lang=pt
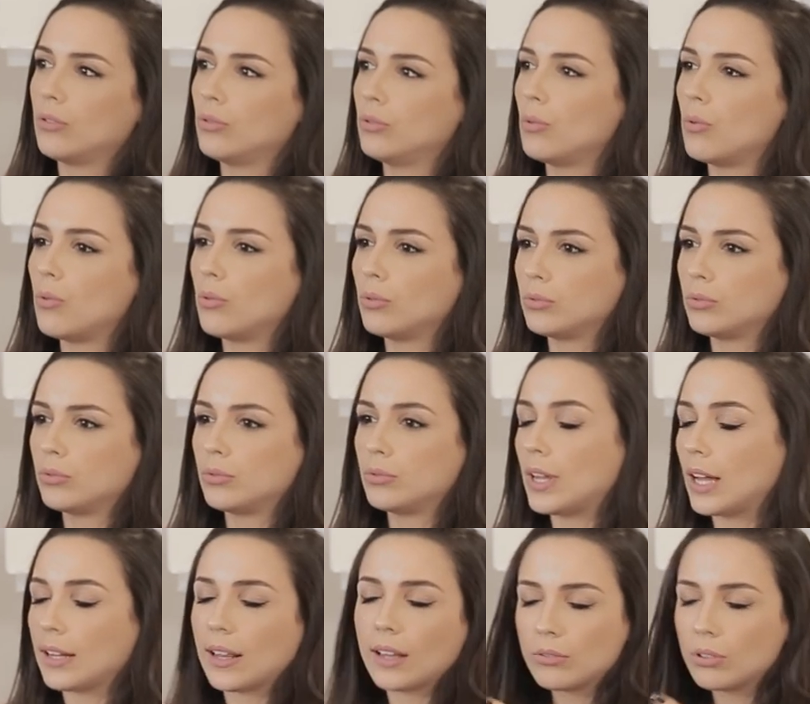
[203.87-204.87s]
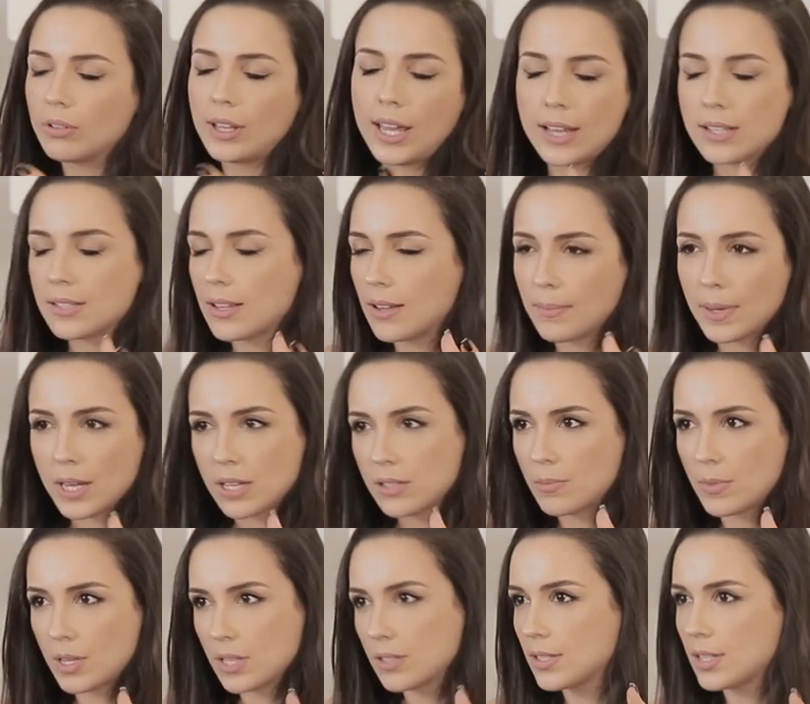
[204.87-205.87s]
do, da natureza
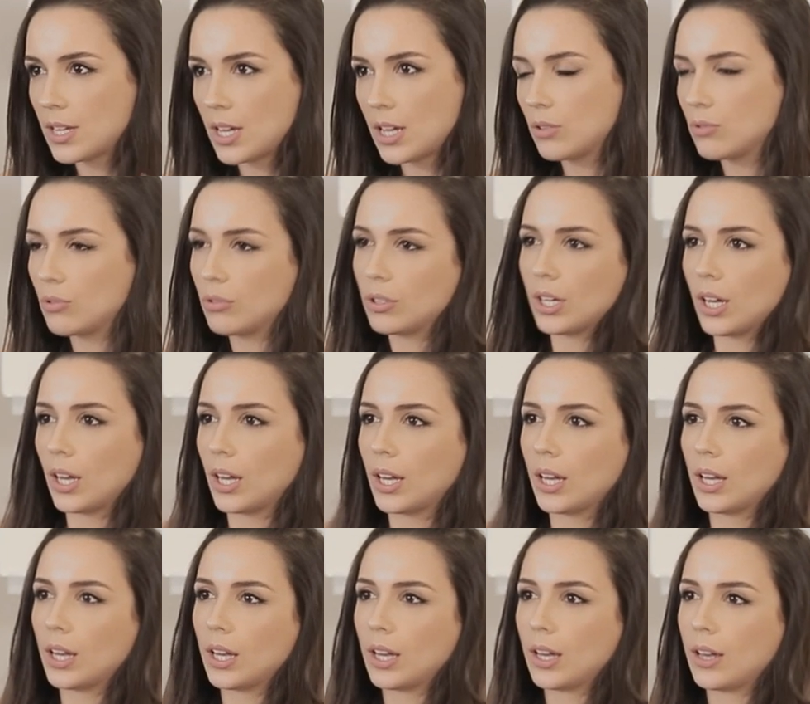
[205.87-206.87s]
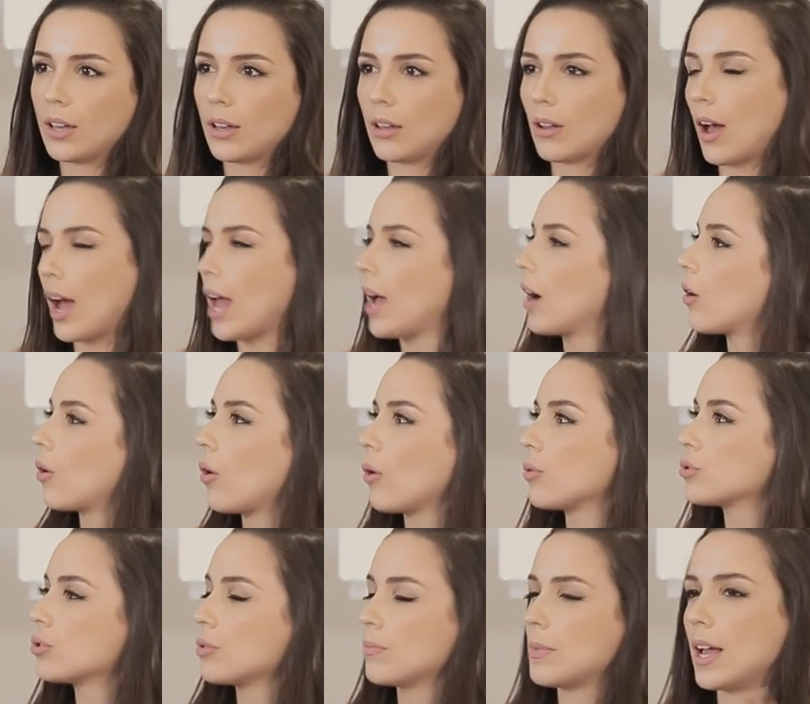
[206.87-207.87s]
mesmo em si do que
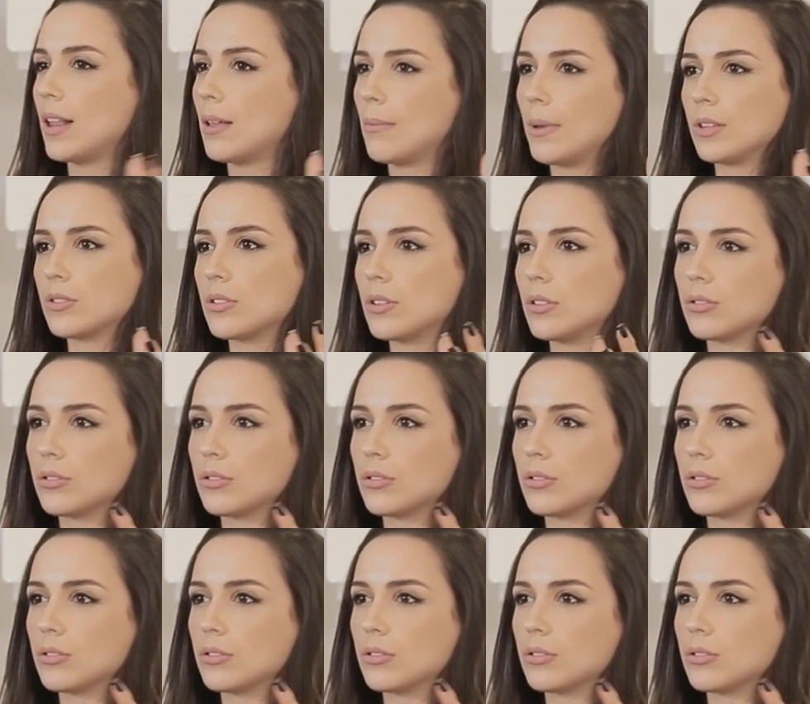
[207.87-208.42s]
consumir alimentos